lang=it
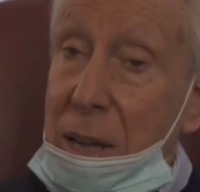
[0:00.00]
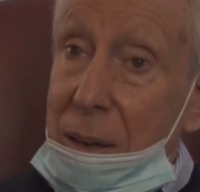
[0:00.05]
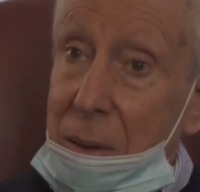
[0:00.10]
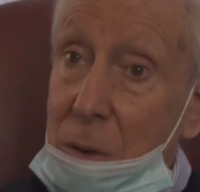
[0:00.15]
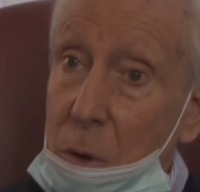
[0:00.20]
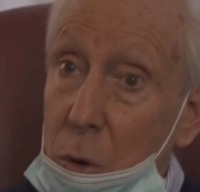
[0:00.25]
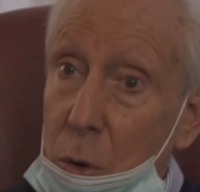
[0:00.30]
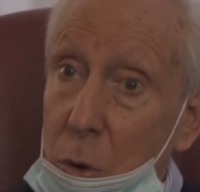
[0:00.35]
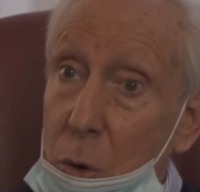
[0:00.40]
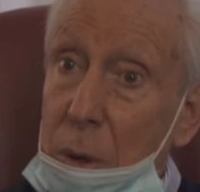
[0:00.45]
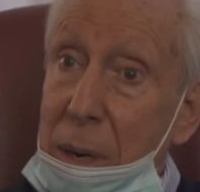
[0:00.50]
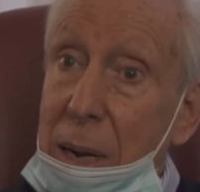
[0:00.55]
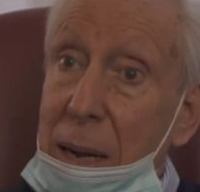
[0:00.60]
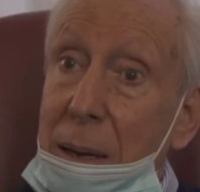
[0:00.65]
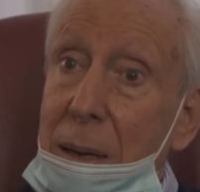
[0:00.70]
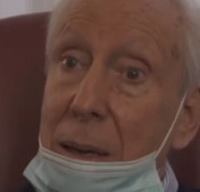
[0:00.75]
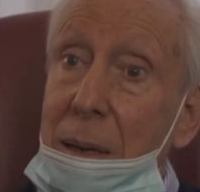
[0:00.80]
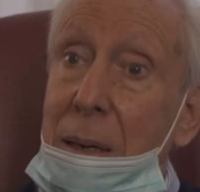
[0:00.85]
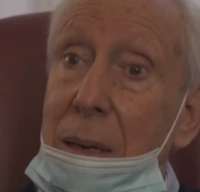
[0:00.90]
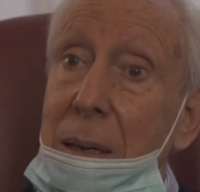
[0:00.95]

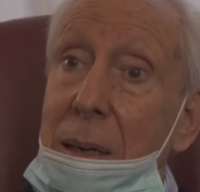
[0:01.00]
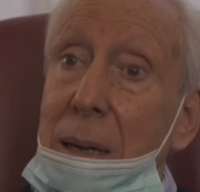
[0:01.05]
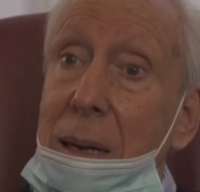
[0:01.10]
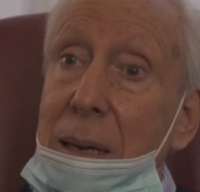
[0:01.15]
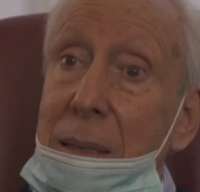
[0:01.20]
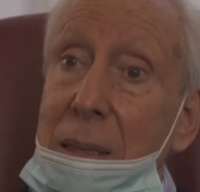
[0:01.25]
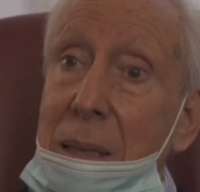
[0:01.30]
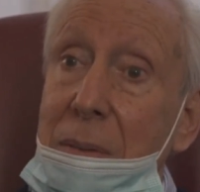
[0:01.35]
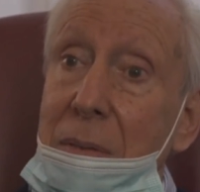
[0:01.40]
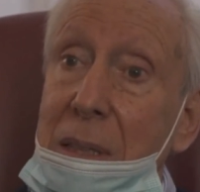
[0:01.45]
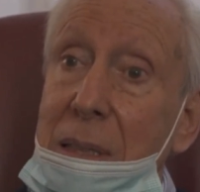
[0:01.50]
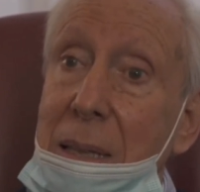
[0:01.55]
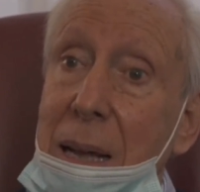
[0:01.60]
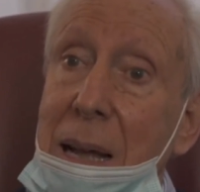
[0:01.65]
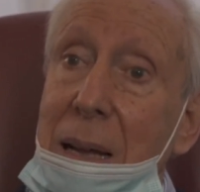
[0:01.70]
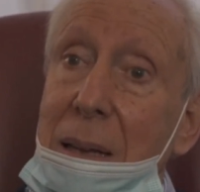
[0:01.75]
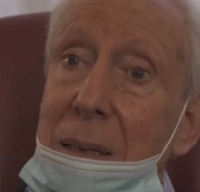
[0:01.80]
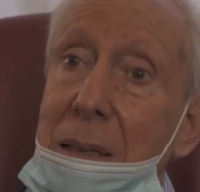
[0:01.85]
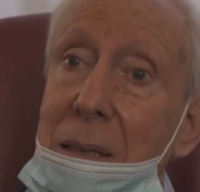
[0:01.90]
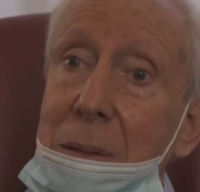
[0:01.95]
ancora eh,
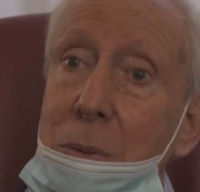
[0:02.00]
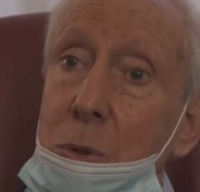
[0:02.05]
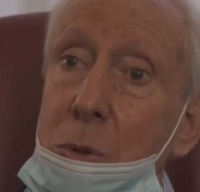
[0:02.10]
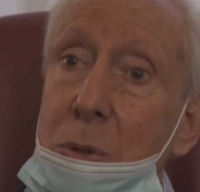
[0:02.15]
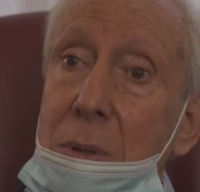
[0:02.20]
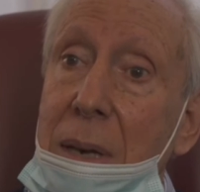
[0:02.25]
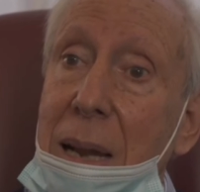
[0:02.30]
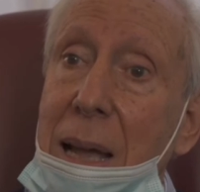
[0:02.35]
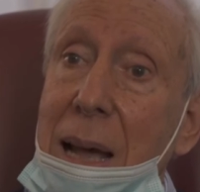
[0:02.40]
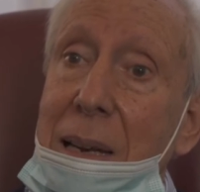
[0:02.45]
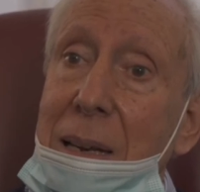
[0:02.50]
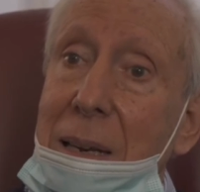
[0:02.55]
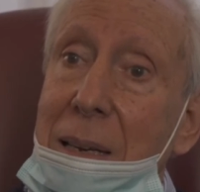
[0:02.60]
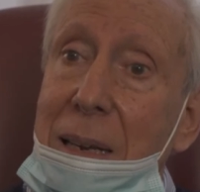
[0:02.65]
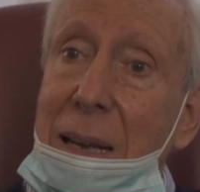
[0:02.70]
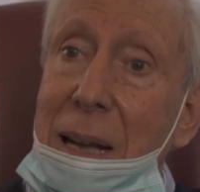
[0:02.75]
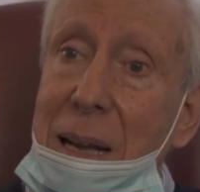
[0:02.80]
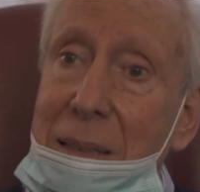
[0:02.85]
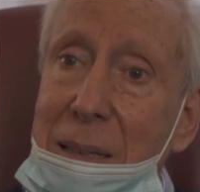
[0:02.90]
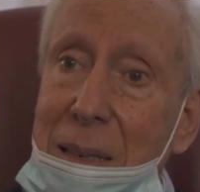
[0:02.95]
attività industriale
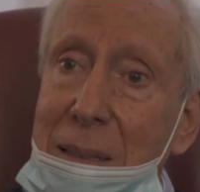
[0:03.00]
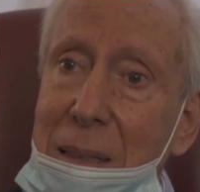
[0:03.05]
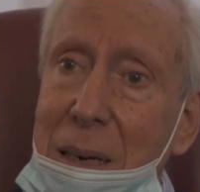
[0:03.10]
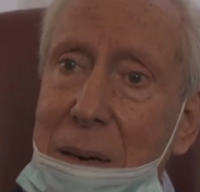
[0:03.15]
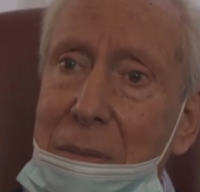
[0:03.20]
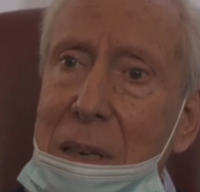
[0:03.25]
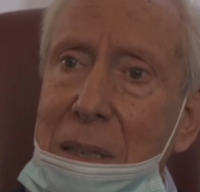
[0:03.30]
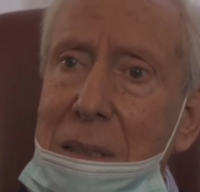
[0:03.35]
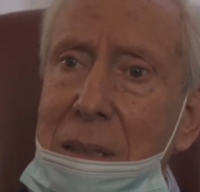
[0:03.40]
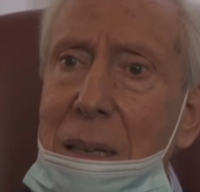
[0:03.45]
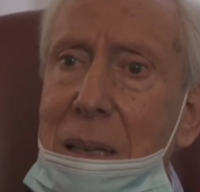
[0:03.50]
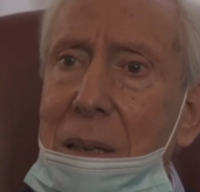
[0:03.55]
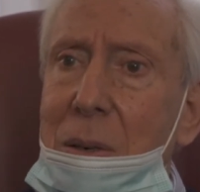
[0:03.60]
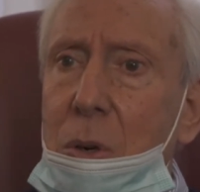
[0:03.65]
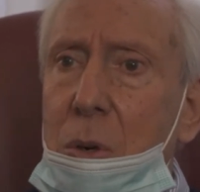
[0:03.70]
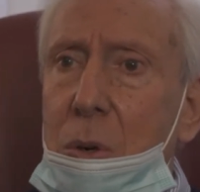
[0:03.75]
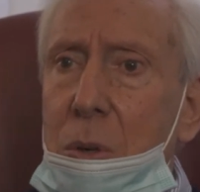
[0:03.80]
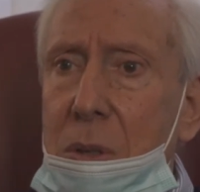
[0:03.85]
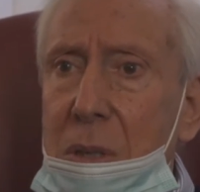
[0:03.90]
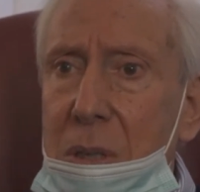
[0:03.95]
legata al
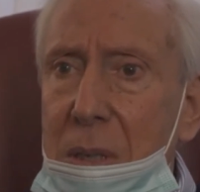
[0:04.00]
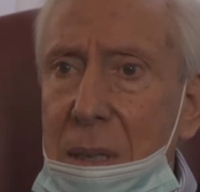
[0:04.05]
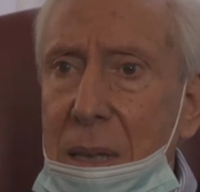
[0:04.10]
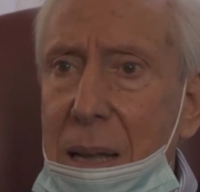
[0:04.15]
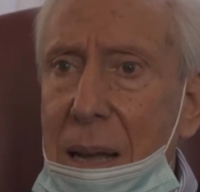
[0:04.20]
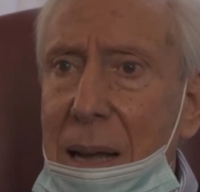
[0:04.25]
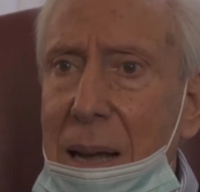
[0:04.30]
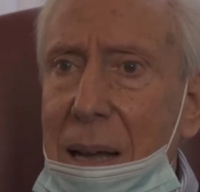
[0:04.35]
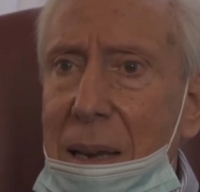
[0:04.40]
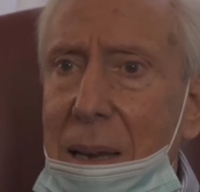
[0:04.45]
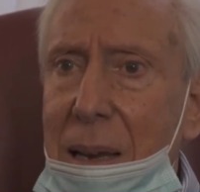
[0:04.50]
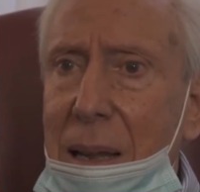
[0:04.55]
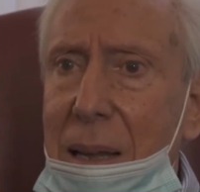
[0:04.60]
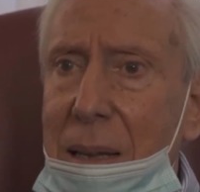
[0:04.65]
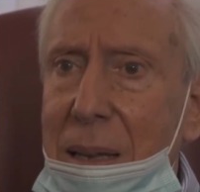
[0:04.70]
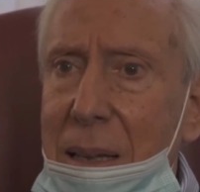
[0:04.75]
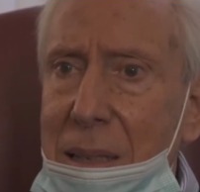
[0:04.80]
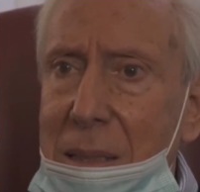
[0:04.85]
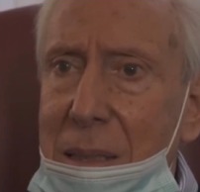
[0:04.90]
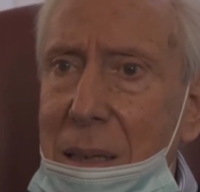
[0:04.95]
travertino, sia
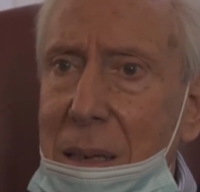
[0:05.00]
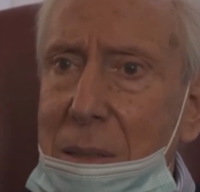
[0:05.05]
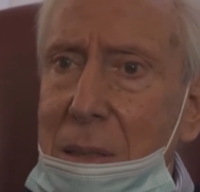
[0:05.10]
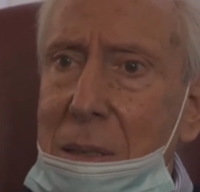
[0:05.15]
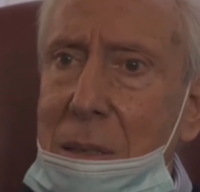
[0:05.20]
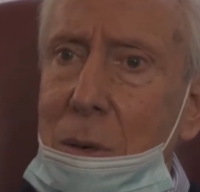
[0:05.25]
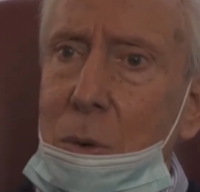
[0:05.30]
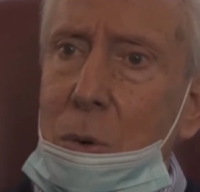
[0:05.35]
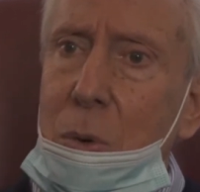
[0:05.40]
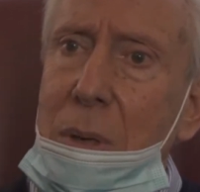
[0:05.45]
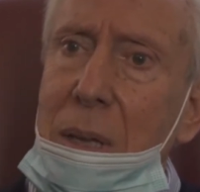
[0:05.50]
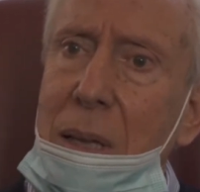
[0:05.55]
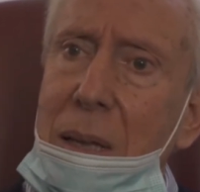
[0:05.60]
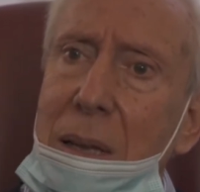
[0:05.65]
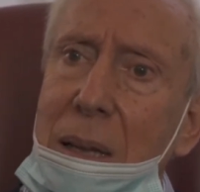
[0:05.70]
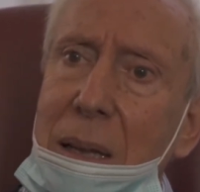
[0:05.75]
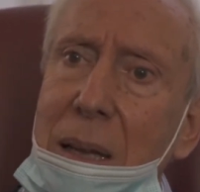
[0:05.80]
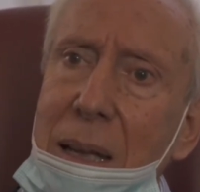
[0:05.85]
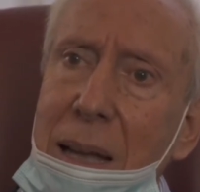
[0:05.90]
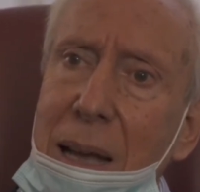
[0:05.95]
alla estrazione
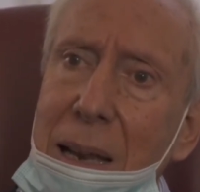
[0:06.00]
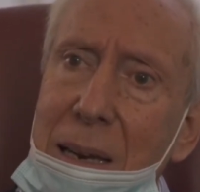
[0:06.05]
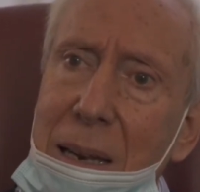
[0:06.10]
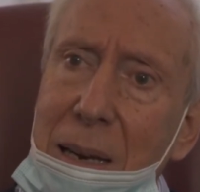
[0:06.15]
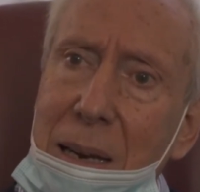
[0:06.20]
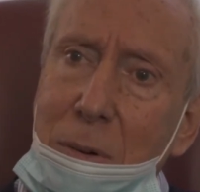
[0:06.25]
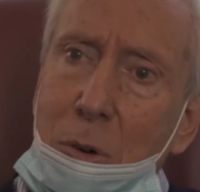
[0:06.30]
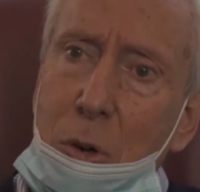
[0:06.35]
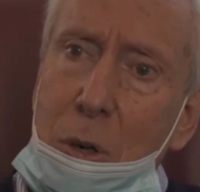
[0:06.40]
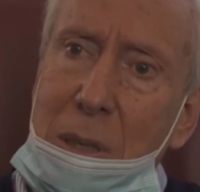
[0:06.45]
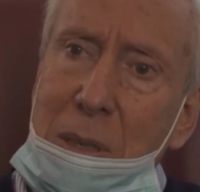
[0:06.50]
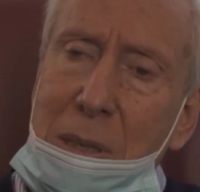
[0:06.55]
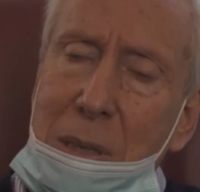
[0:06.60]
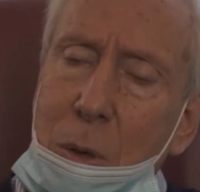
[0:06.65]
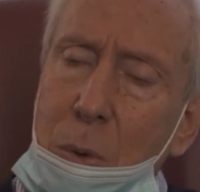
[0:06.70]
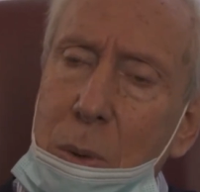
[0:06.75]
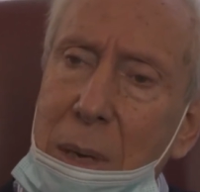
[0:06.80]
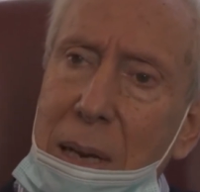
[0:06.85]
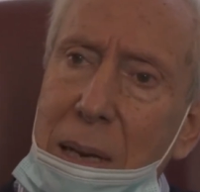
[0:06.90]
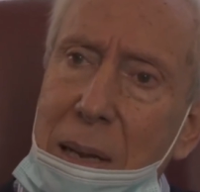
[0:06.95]
che alla
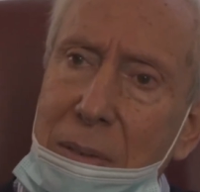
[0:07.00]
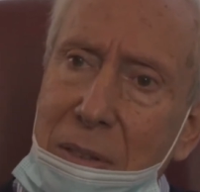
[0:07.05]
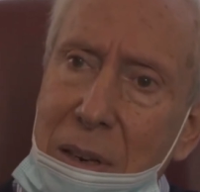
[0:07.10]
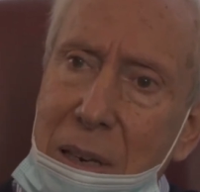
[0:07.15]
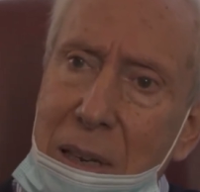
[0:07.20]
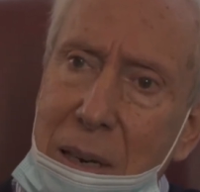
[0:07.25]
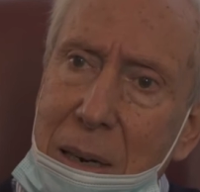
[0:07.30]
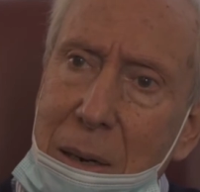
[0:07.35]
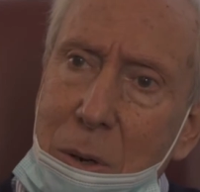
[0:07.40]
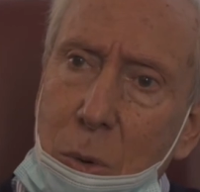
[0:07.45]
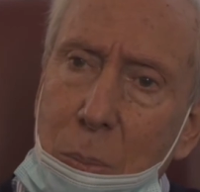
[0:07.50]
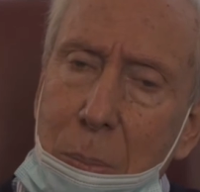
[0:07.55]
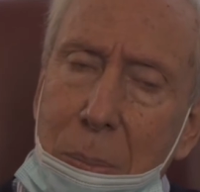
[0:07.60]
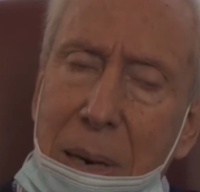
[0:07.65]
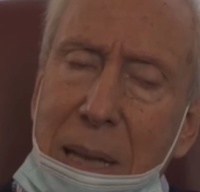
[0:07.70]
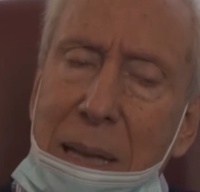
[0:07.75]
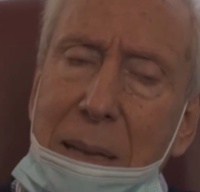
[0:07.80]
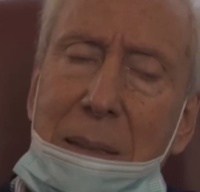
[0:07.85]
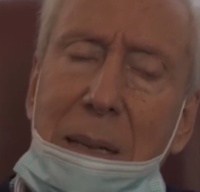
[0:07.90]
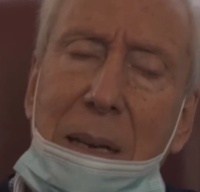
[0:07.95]
lavorazione, alla filiera
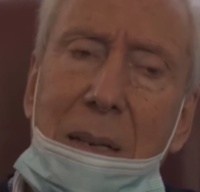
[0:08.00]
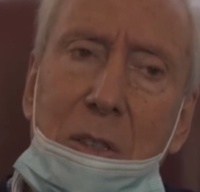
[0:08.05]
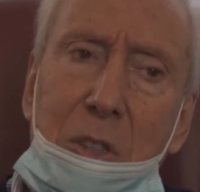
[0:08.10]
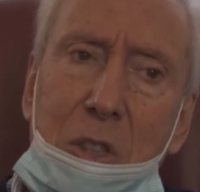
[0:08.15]
completa.